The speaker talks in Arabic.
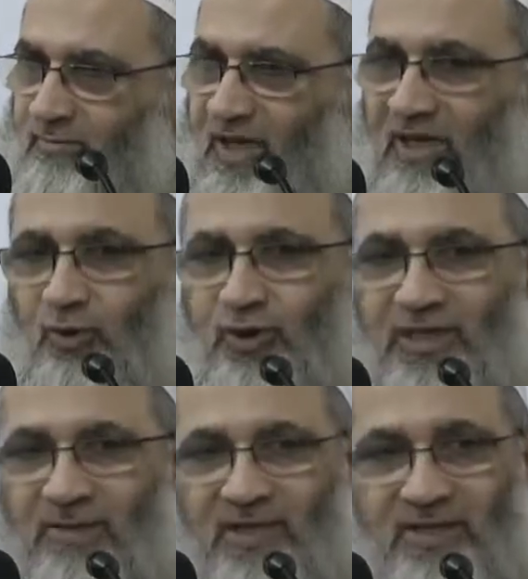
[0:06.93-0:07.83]
مآله
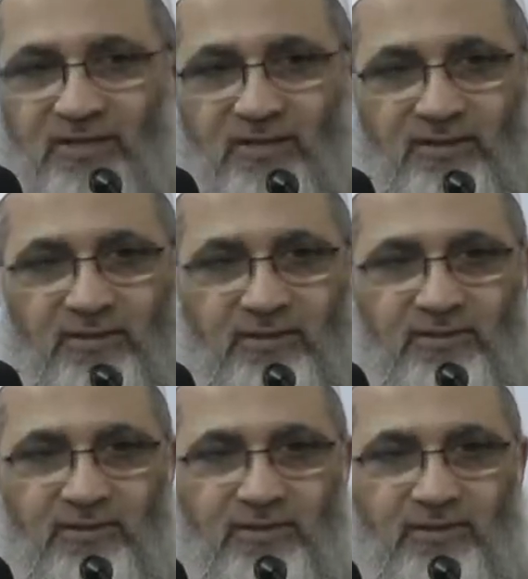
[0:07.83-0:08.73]
إلى ماذا؟
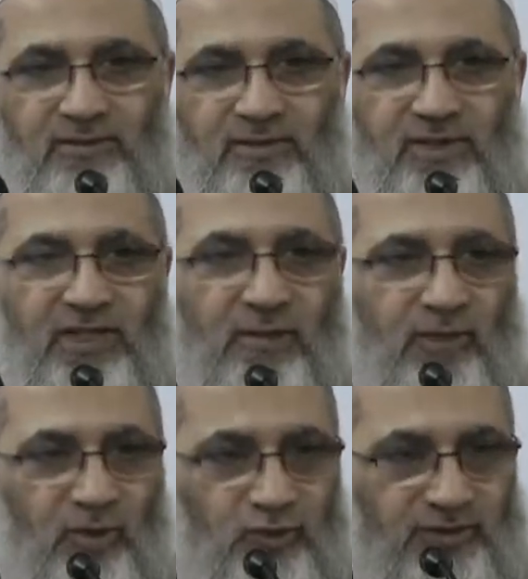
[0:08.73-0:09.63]
إلى
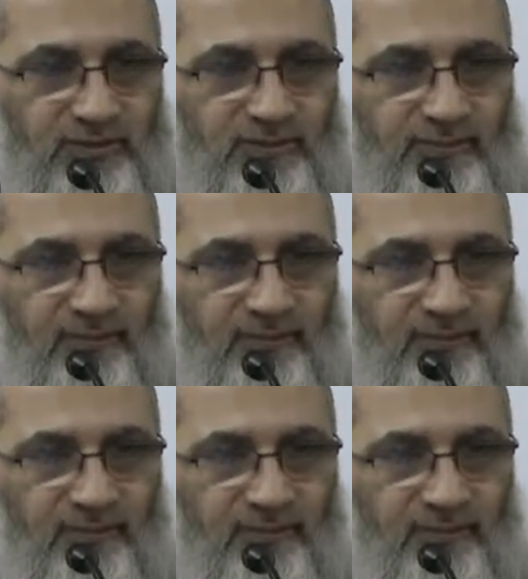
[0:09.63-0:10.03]
الموت